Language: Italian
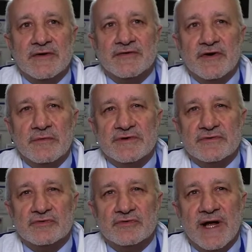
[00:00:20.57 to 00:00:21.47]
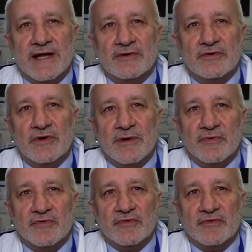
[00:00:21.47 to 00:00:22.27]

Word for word: così come è strutturato non è più